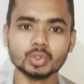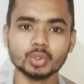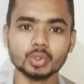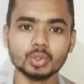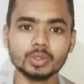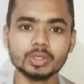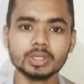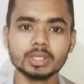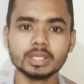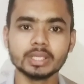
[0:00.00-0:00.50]
তো
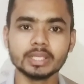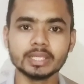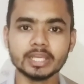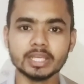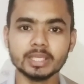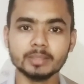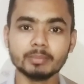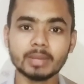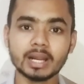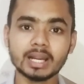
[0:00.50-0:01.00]

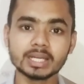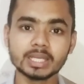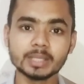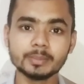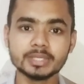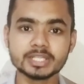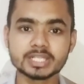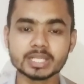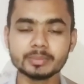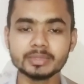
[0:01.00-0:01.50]
এই
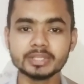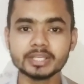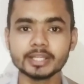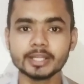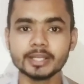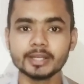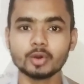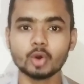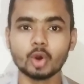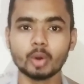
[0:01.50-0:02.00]
মাল্টিভিটামিন
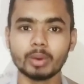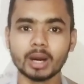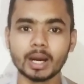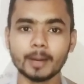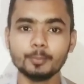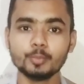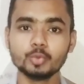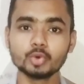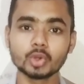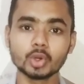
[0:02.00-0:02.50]
এর
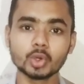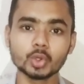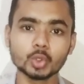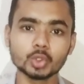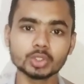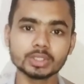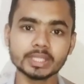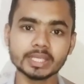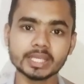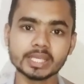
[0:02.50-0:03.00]
অভাব পূরণ
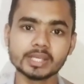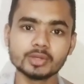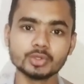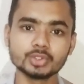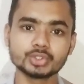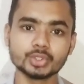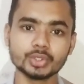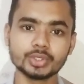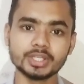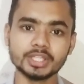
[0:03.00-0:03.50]
করতে এই
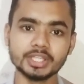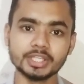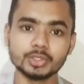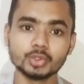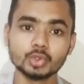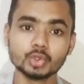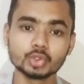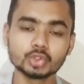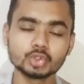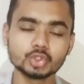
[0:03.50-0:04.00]
ওষুধটি
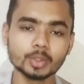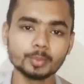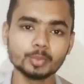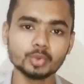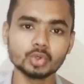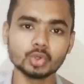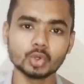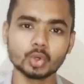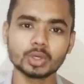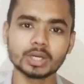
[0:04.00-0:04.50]

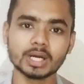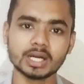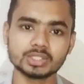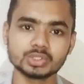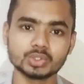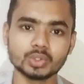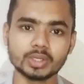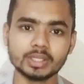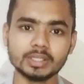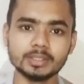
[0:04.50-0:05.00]
গুরুত্বপূর্ণ
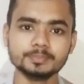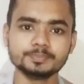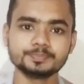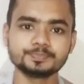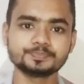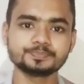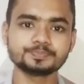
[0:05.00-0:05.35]
কাজ করে